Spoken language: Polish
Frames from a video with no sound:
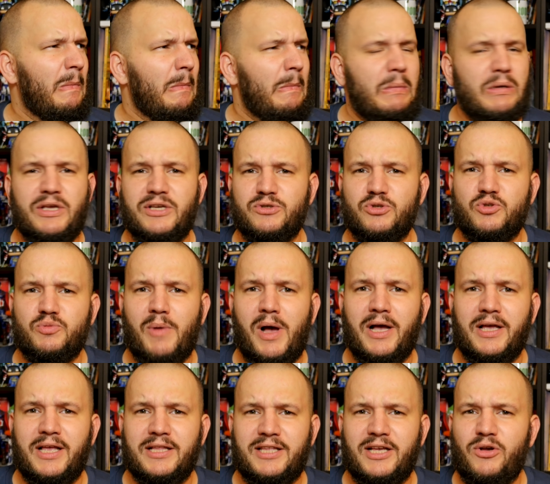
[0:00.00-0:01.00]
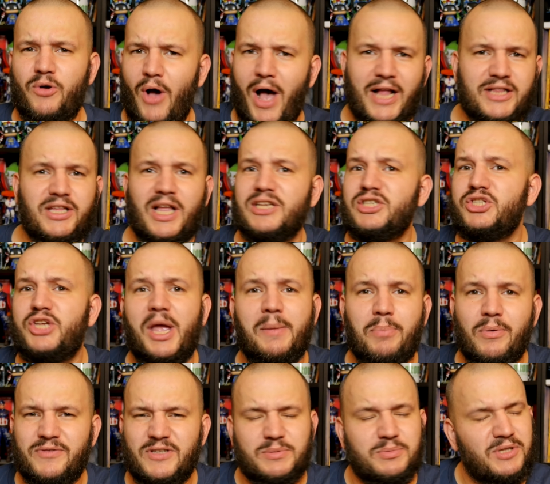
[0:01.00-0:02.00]
Jezus Maria, tego atasze
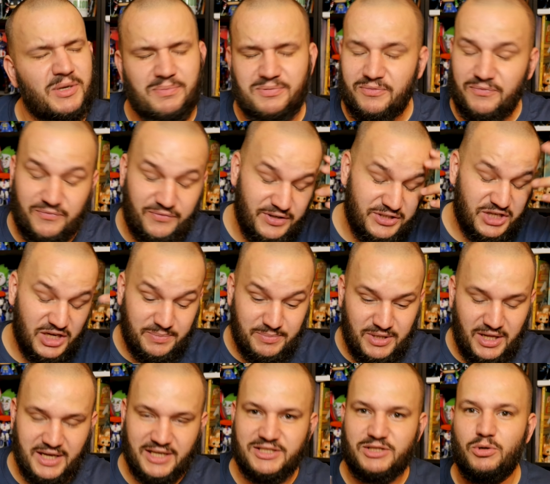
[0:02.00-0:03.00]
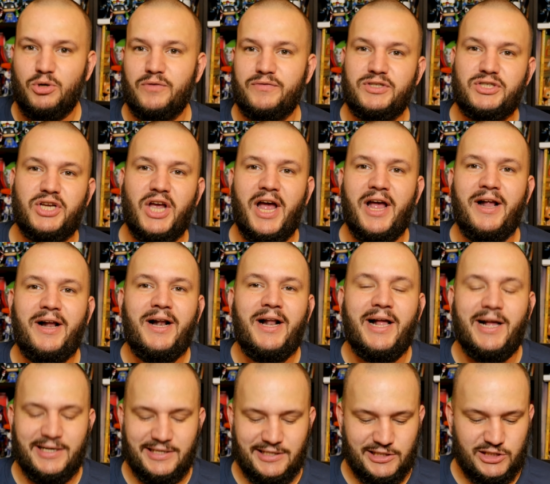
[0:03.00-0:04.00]
powiedzmy, nie, wyciek mi teraz całkowicie
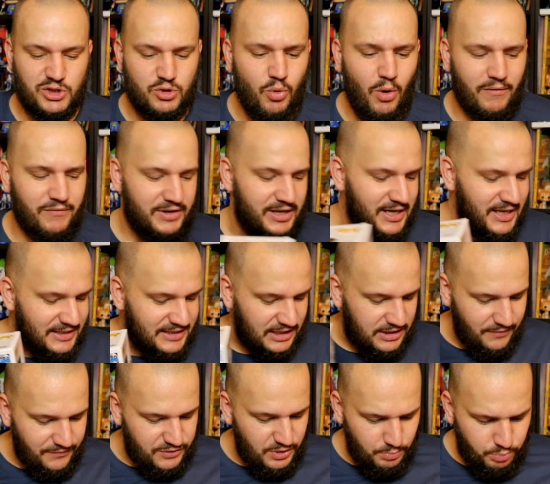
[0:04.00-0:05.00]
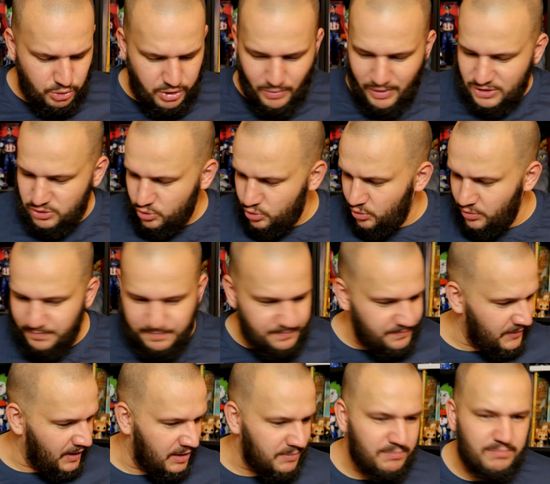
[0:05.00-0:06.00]
e, z głowy. Zatem w tym pudełeczku
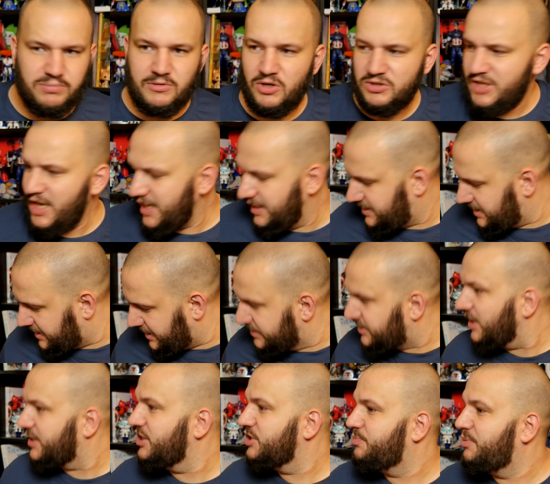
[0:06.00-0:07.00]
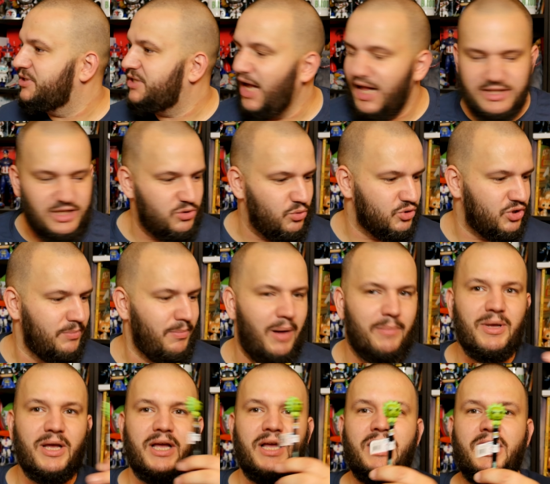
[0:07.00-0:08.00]
to nie jest jakieś takie specjalnie duże.
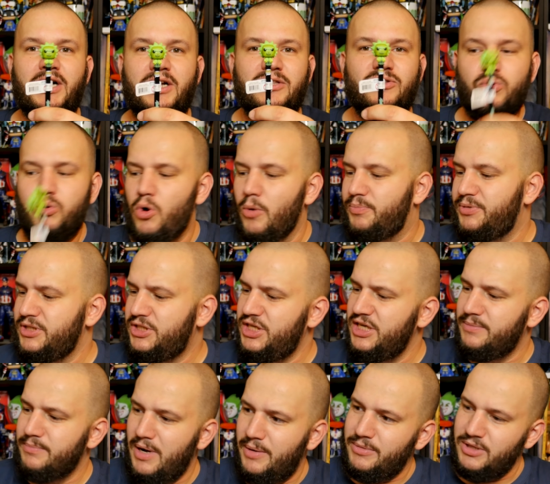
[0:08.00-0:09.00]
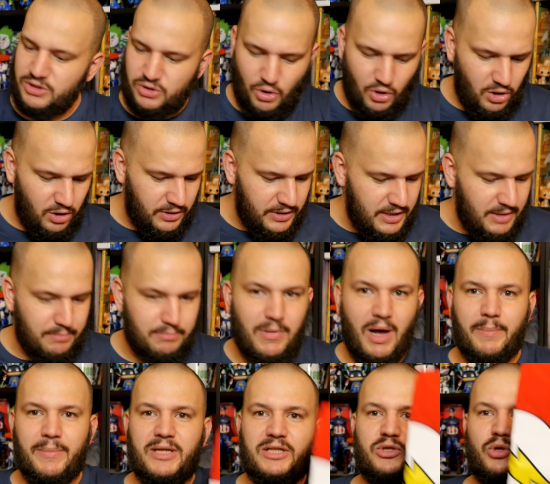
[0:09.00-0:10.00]
Mamy długopisik, mamy to,
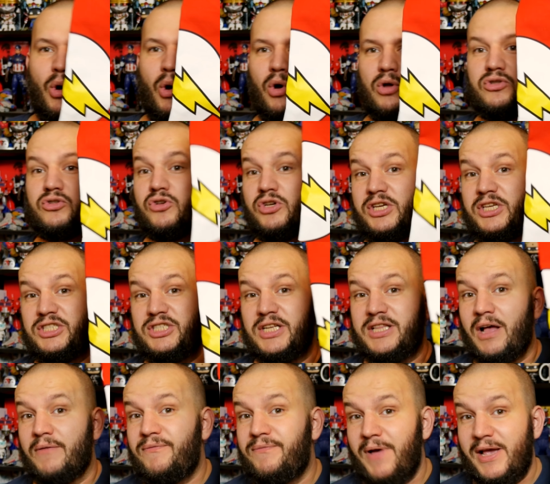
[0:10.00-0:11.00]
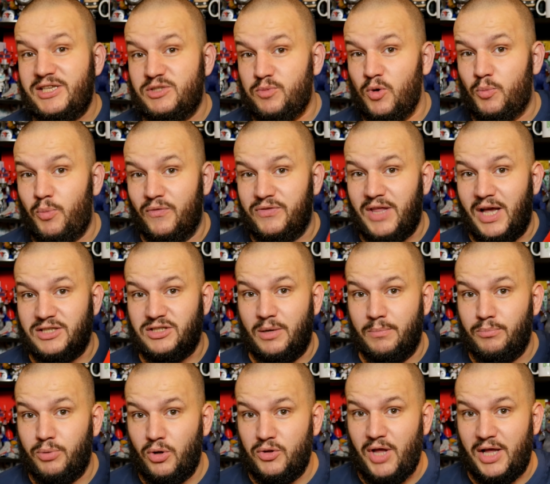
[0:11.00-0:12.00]
mamy to, co idzie na Facebook, powtarzam,
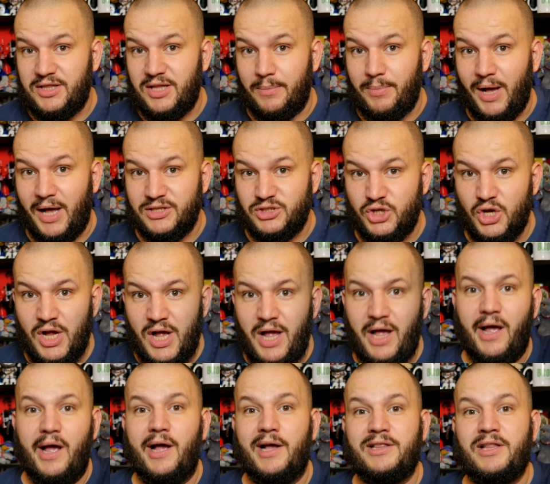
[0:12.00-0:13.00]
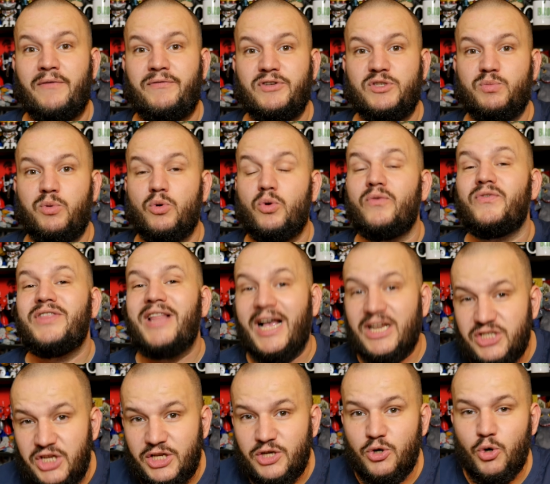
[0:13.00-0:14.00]
Brodata Brać e, na Facebooku, w
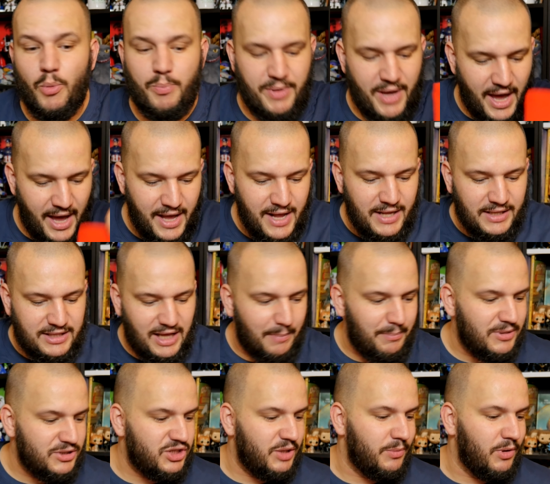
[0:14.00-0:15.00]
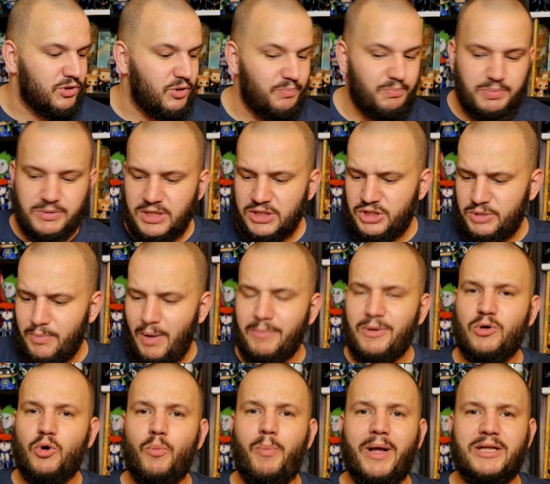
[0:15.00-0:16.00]
naszej grupie, tam będziemy o tym pisać i mamy
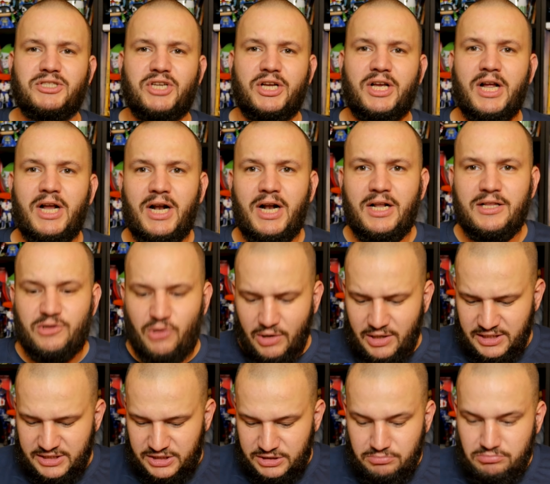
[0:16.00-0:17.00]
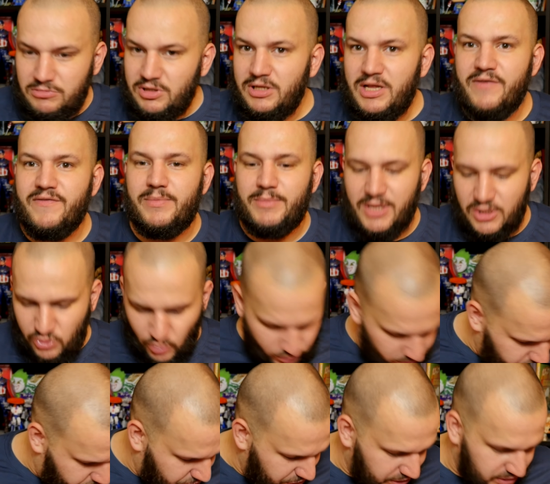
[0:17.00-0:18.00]
kubeczek. To jest, nie wiem ile to
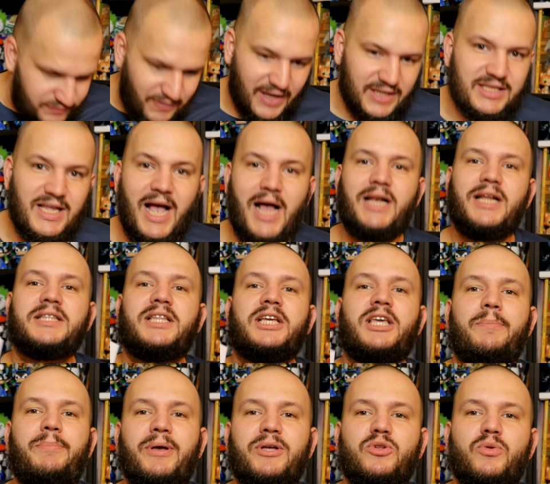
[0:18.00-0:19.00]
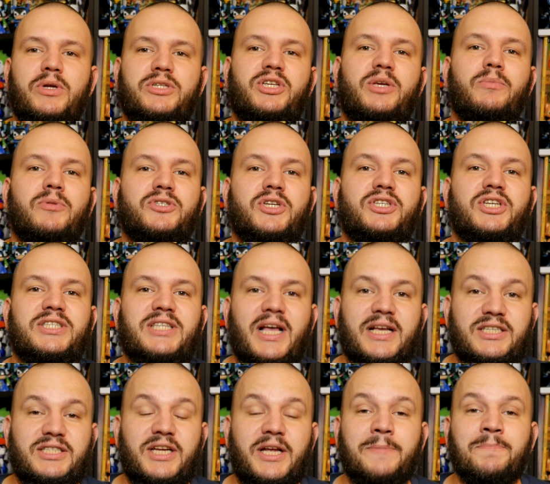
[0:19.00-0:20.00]
łącznie jest warte, ale takie pierdółeczki możecie
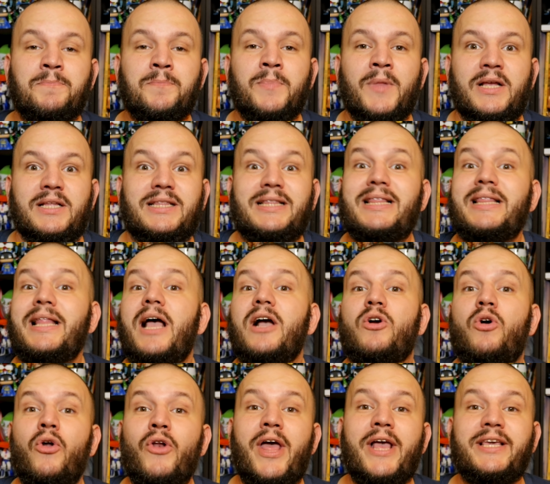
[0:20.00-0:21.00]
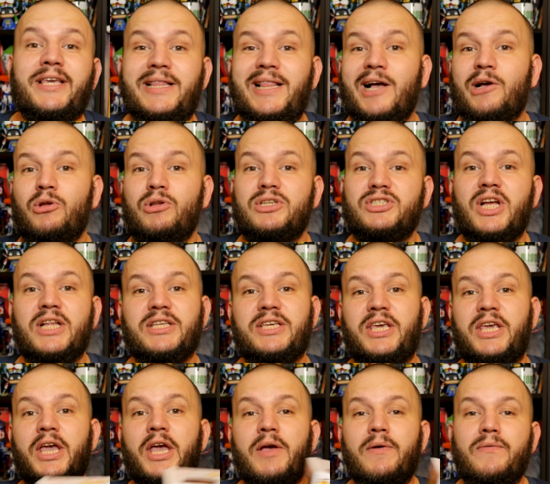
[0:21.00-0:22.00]
znacznie dla kolegi, dla
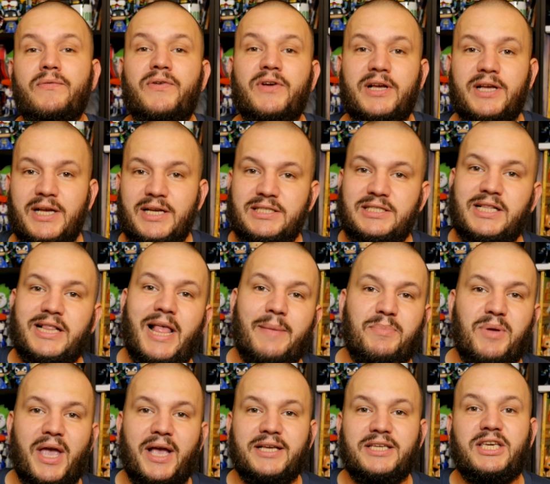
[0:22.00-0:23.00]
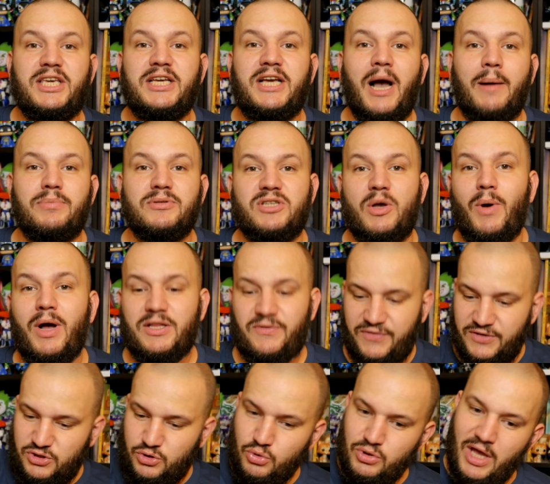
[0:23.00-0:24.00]
koleżanki w sklepie Geekup
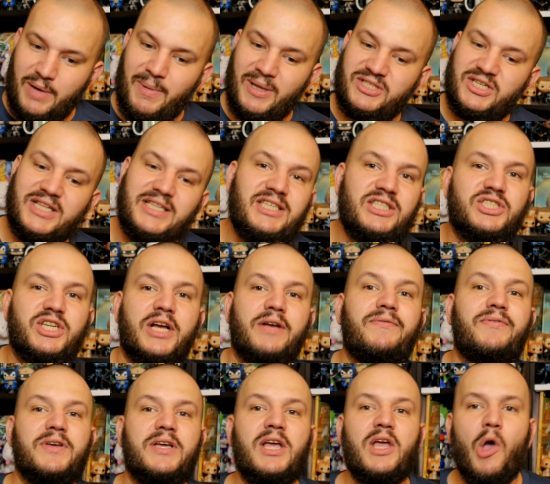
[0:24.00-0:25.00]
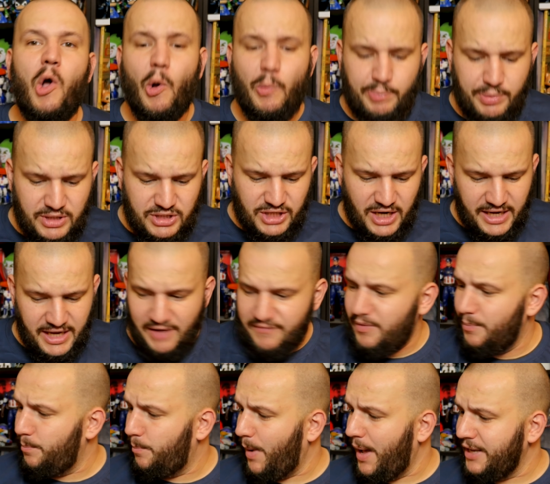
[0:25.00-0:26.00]
załatwić. Tutaj macie linczek w opisie. Ja
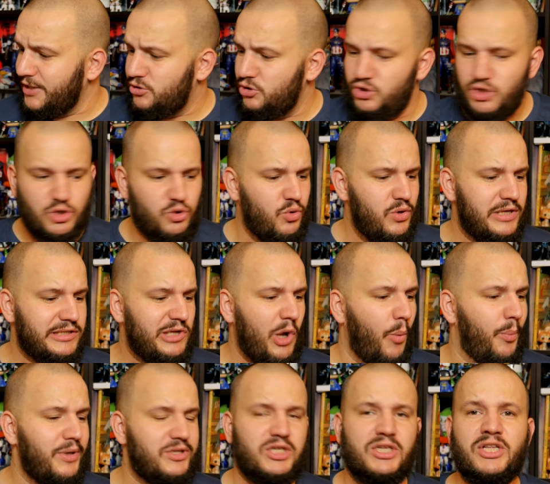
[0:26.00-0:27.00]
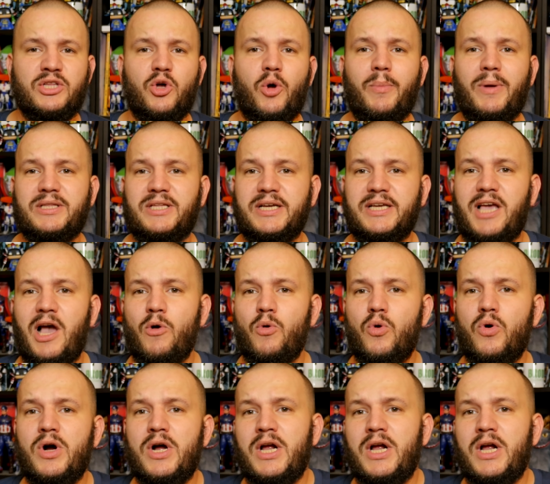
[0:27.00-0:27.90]
Wam bardzo dziękuję za obejrzenie tego materiału.